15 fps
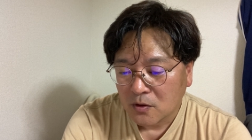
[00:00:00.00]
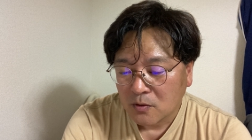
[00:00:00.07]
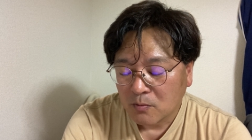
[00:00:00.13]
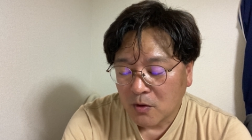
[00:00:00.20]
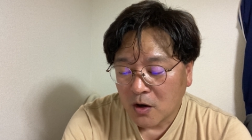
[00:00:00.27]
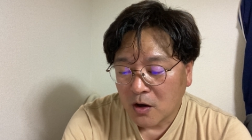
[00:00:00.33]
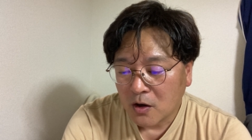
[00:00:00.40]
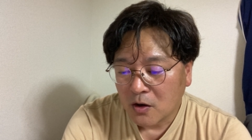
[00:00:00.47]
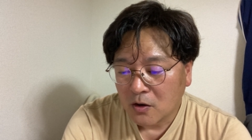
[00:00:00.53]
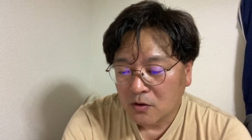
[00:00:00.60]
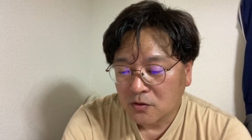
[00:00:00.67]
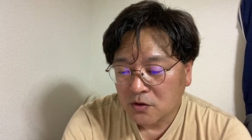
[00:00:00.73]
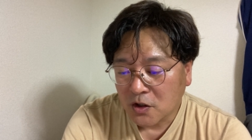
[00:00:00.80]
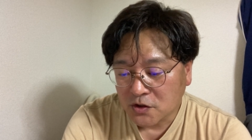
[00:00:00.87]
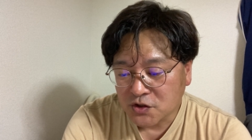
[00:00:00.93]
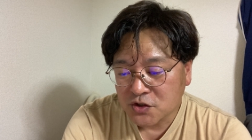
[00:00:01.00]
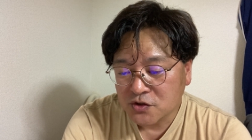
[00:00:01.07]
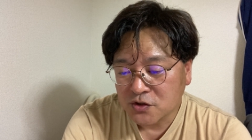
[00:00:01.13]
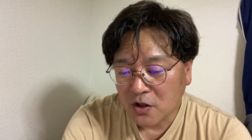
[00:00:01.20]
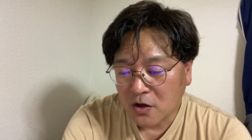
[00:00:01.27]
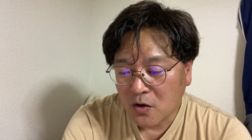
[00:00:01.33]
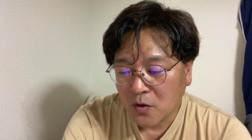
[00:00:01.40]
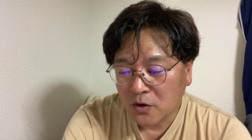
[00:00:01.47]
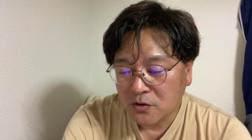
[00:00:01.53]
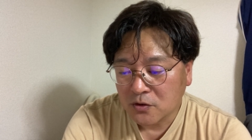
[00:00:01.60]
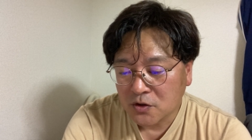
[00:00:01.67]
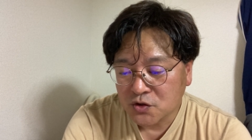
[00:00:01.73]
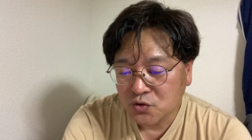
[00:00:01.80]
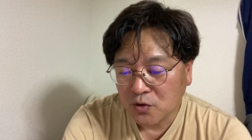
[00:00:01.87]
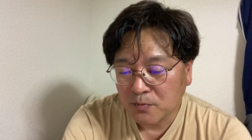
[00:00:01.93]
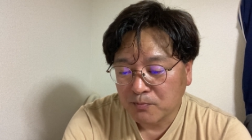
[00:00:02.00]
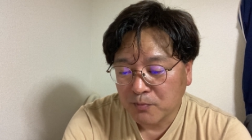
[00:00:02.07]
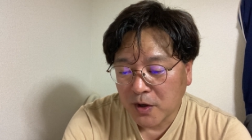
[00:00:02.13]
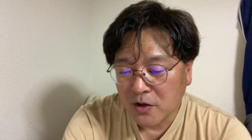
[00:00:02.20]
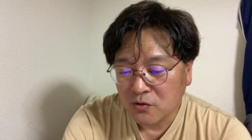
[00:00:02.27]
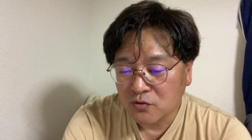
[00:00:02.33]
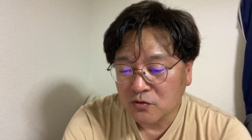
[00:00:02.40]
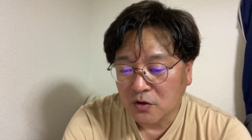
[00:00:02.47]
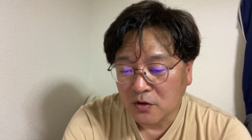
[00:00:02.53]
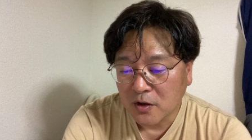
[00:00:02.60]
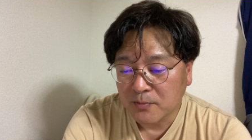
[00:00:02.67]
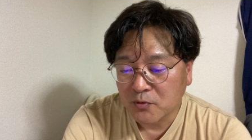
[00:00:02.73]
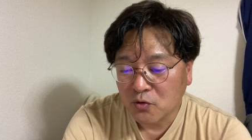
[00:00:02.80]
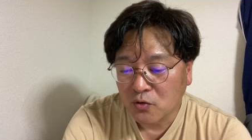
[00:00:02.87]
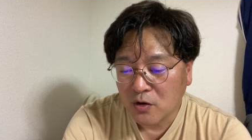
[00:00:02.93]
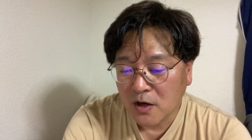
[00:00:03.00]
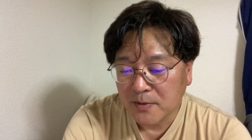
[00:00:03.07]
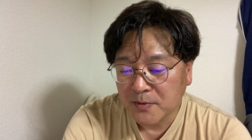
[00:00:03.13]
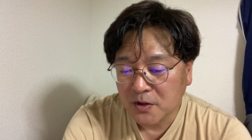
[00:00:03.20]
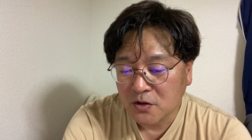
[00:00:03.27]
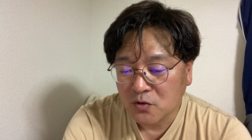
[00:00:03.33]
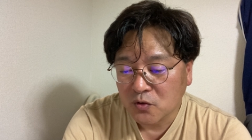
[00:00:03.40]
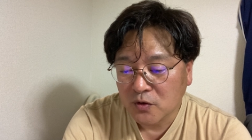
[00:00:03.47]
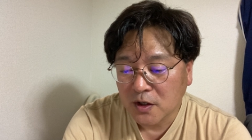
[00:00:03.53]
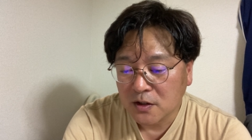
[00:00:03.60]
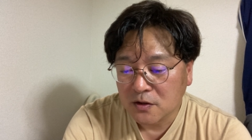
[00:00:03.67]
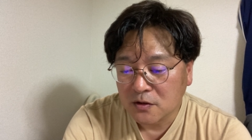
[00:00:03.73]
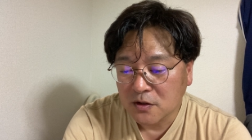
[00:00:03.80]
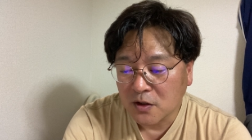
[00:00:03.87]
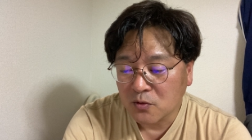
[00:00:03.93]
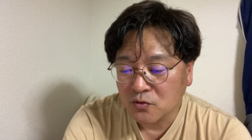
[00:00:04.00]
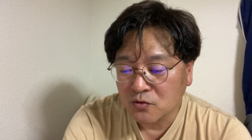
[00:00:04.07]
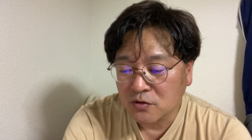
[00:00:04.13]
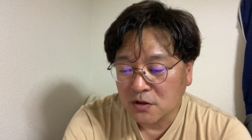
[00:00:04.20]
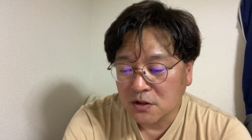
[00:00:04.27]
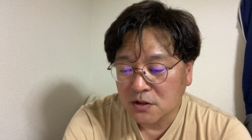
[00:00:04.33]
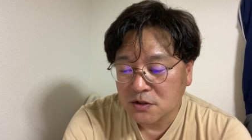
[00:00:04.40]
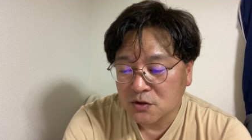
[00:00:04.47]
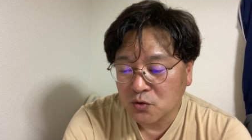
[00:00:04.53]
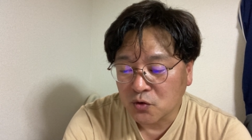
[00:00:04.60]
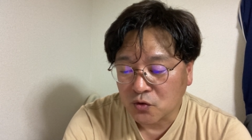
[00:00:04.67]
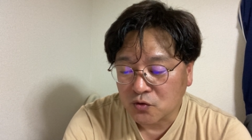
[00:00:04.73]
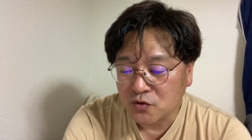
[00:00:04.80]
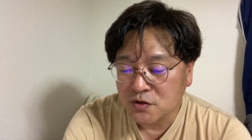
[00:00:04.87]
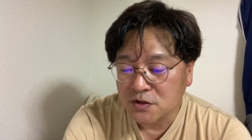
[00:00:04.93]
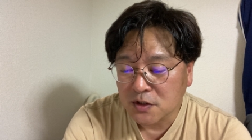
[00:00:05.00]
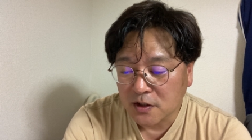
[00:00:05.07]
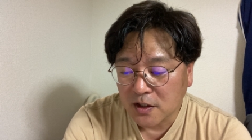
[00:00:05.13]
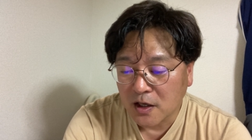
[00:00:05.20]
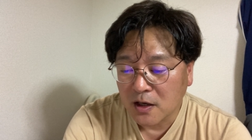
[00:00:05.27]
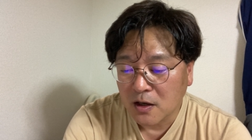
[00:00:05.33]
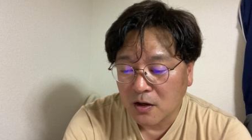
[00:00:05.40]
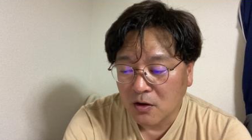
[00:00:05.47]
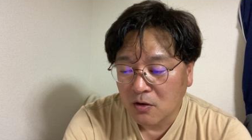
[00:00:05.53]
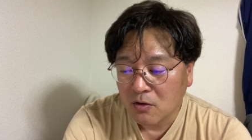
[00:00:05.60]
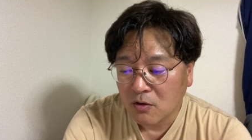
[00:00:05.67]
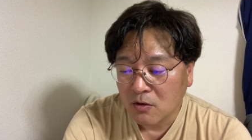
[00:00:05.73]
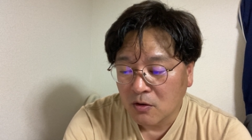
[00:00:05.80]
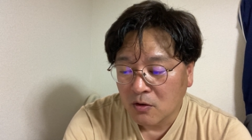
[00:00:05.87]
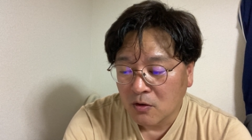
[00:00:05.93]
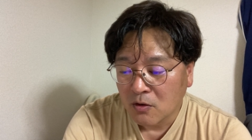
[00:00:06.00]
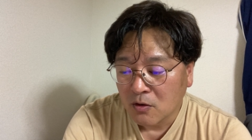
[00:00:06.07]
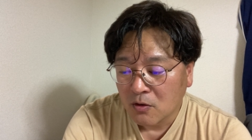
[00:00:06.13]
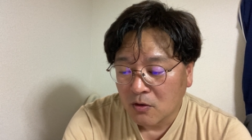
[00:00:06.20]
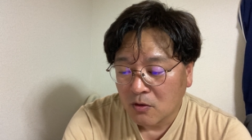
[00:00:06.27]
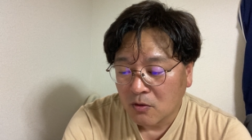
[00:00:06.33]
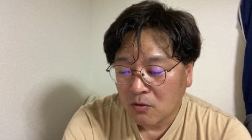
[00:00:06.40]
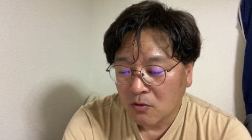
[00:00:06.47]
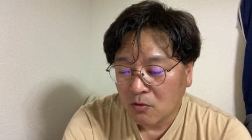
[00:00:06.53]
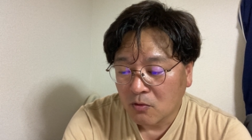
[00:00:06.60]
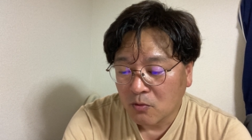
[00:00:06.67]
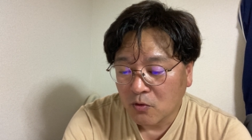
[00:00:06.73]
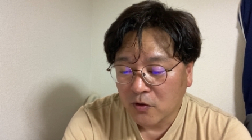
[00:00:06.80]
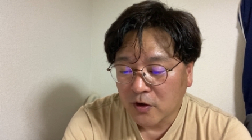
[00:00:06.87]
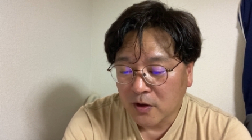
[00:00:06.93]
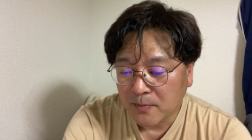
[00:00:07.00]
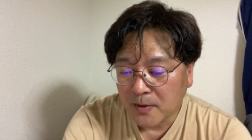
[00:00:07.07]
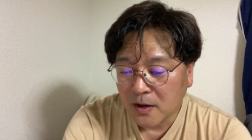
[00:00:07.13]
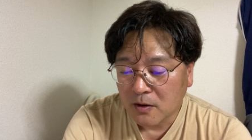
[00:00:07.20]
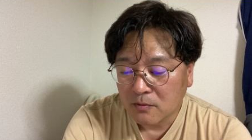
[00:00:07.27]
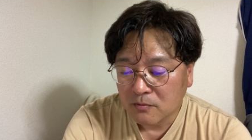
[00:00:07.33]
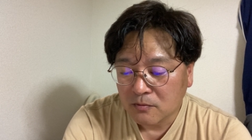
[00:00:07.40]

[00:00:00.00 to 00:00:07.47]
まあ、ね、人生変わった人いっぱいいるんでね、プログラミングをやって、本当に努力してね、覚えれば。